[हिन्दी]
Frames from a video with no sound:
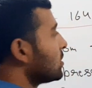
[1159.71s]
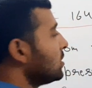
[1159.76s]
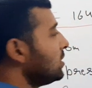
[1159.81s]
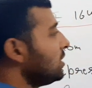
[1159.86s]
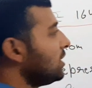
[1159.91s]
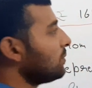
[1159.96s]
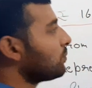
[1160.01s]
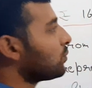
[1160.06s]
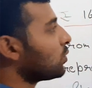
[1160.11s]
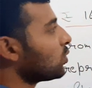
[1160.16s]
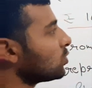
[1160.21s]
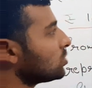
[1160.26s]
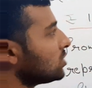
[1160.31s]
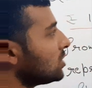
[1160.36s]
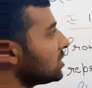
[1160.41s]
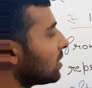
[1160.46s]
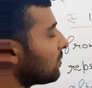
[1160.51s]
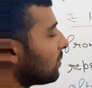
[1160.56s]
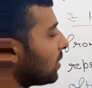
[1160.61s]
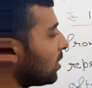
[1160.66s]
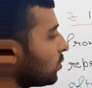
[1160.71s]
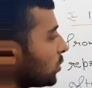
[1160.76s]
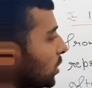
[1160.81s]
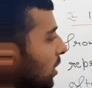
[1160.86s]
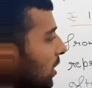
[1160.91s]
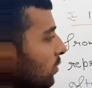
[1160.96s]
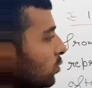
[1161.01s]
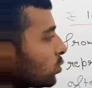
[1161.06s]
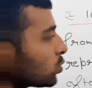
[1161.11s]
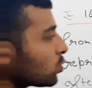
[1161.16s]
डिपॉजिट अमाउंट है
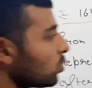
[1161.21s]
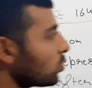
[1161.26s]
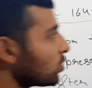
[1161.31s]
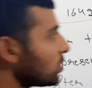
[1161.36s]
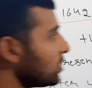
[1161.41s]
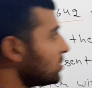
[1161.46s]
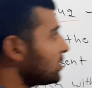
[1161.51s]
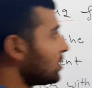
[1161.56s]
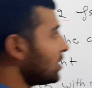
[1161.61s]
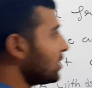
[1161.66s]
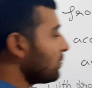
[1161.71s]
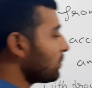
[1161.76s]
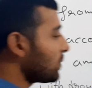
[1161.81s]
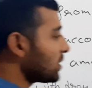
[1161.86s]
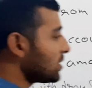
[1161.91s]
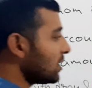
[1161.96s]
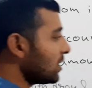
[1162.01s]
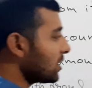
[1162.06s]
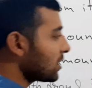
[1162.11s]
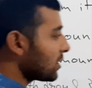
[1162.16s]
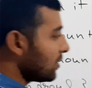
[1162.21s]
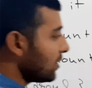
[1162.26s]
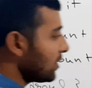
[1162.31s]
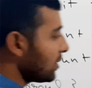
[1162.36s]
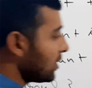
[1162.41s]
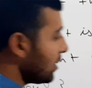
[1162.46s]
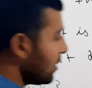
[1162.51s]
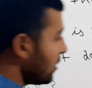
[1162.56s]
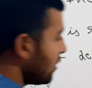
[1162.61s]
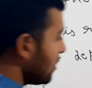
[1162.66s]
उसको किससे रिप्रेजेंट
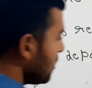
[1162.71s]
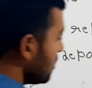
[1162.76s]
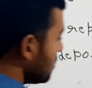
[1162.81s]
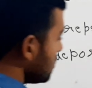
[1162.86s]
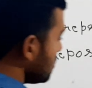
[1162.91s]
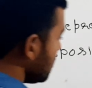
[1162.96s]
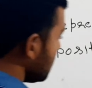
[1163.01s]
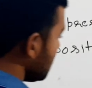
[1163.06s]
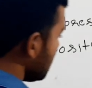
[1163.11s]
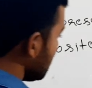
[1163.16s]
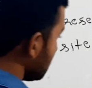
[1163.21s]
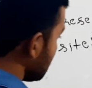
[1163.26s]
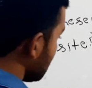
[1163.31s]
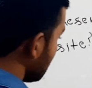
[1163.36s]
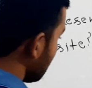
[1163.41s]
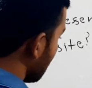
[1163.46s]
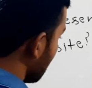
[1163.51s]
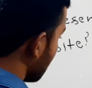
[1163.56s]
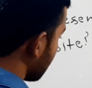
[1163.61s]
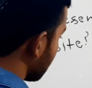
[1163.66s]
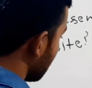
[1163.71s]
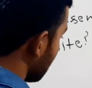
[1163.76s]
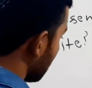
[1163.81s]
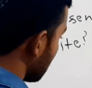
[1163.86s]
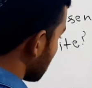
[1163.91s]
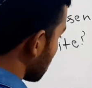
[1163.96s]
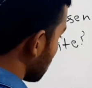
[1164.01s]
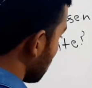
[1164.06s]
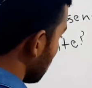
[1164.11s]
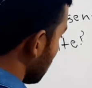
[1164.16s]
करेंगे सीधी सी बात है
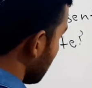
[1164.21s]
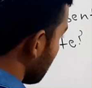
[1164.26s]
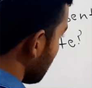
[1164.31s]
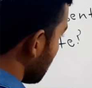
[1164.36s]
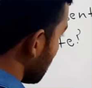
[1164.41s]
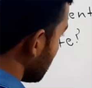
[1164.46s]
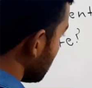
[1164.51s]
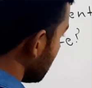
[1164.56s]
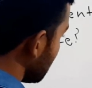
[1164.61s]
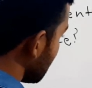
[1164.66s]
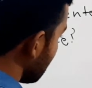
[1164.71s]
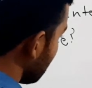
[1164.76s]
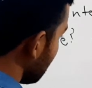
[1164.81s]
उसको हम पॉजिटिव